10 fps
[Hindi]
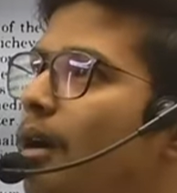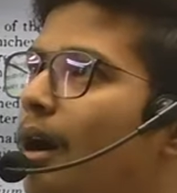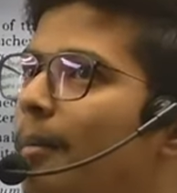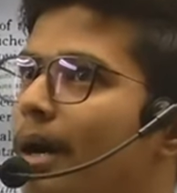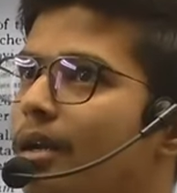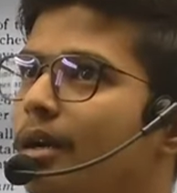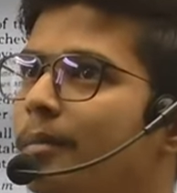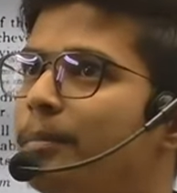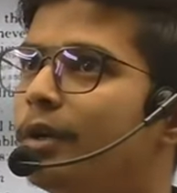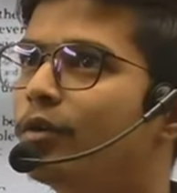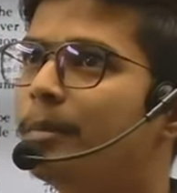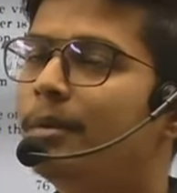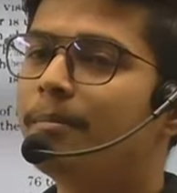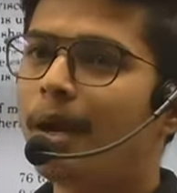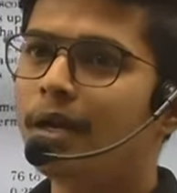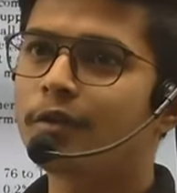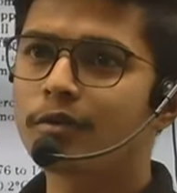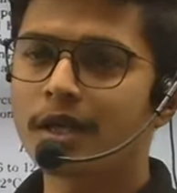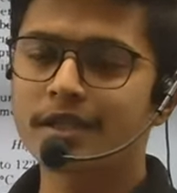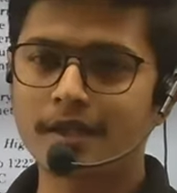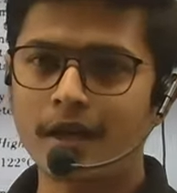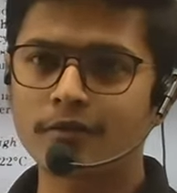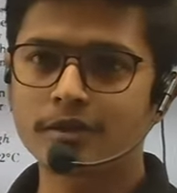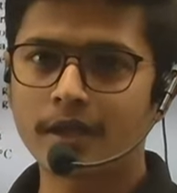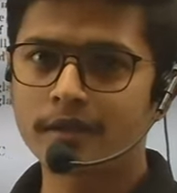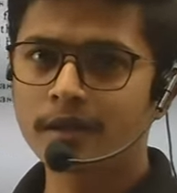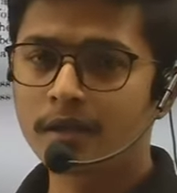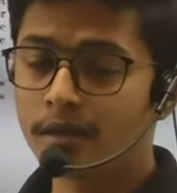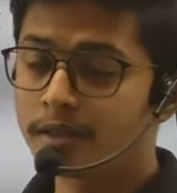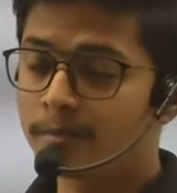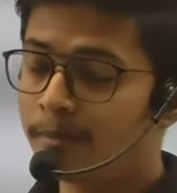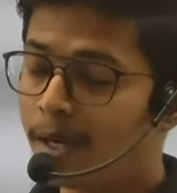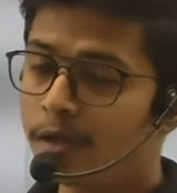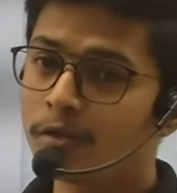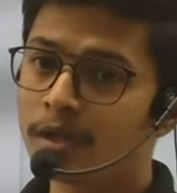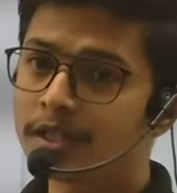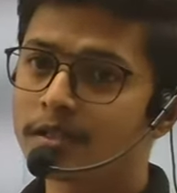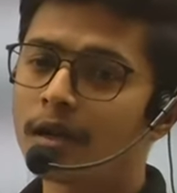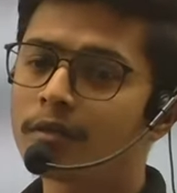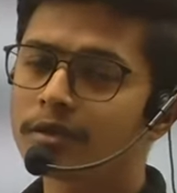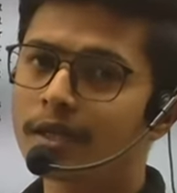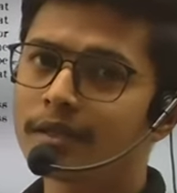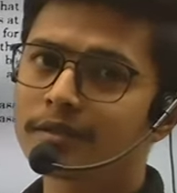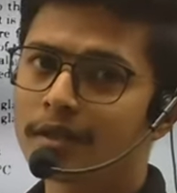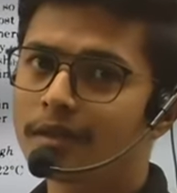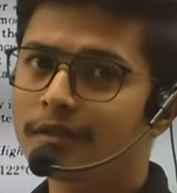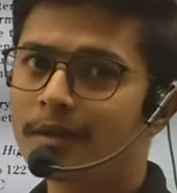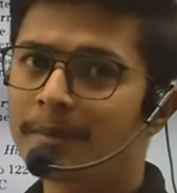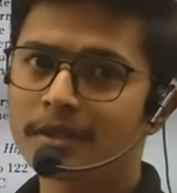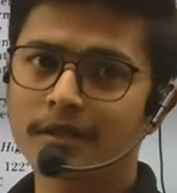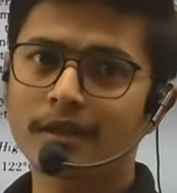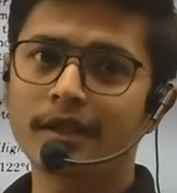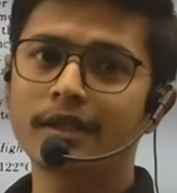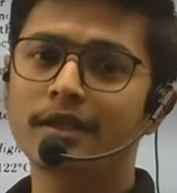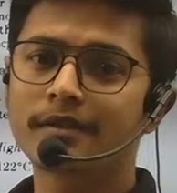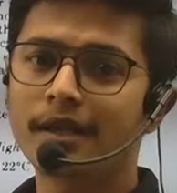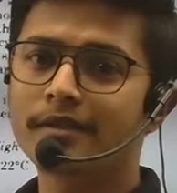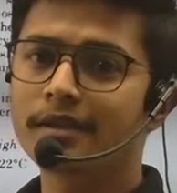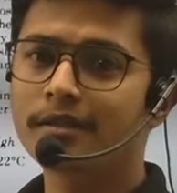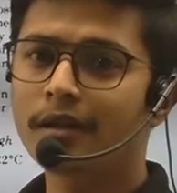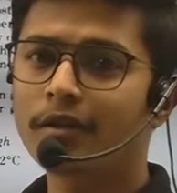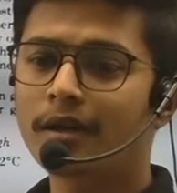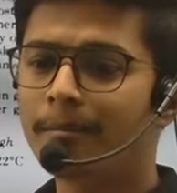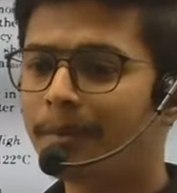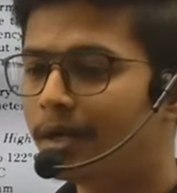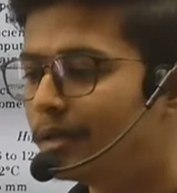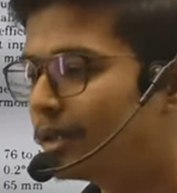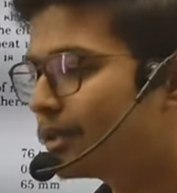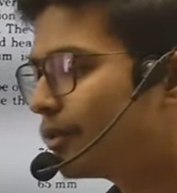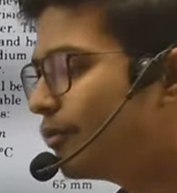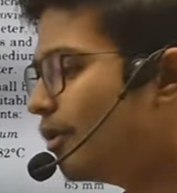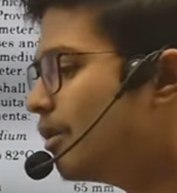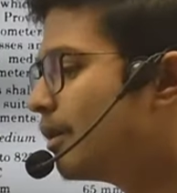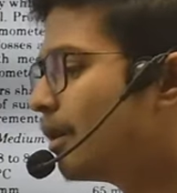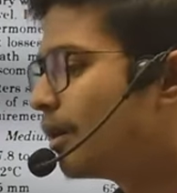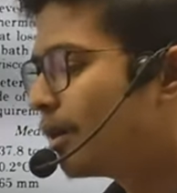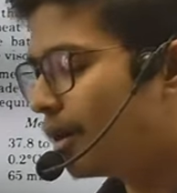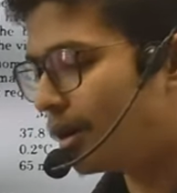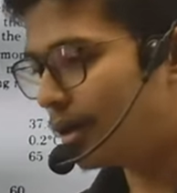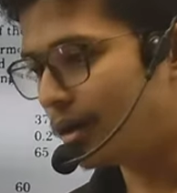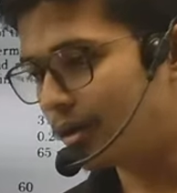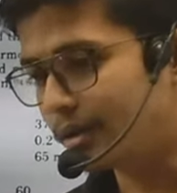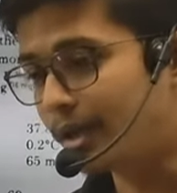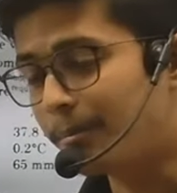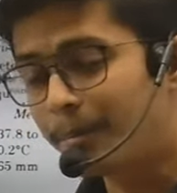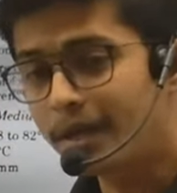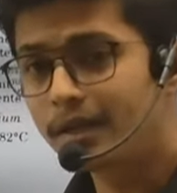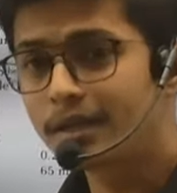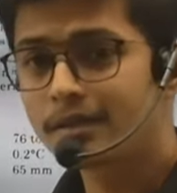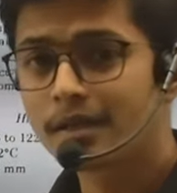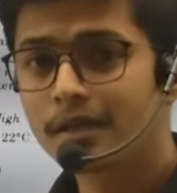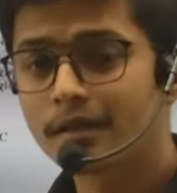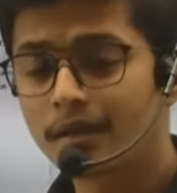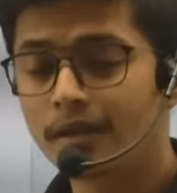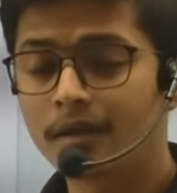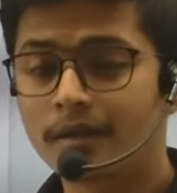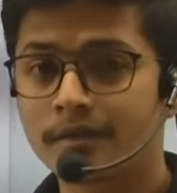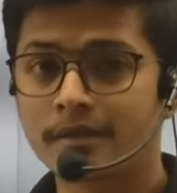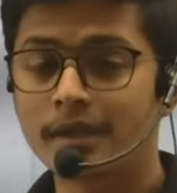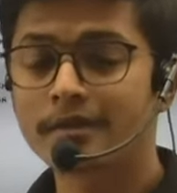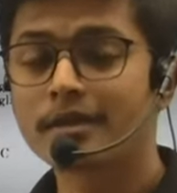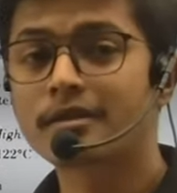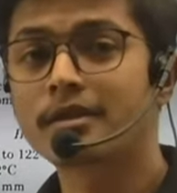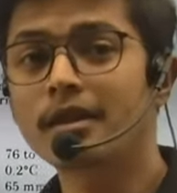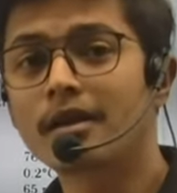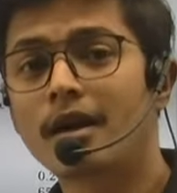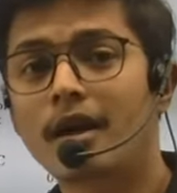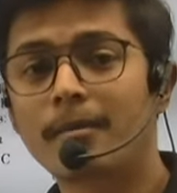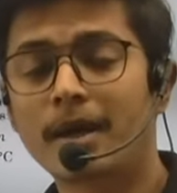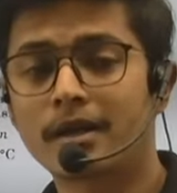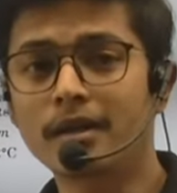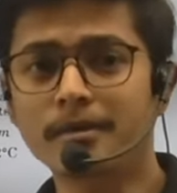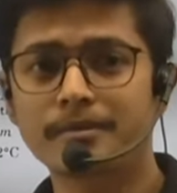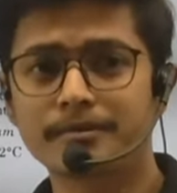हमारा बिटुमिन मेल्ट होना स्टार्ट हो जाता है मेल्ट होना स्टार्ट हो जाता है 70 से 75 डिग्री सेल्सियस तक और 90 डिग्री तक वो नब्बे डिग्री सेल, सेल्सियस तक हमारा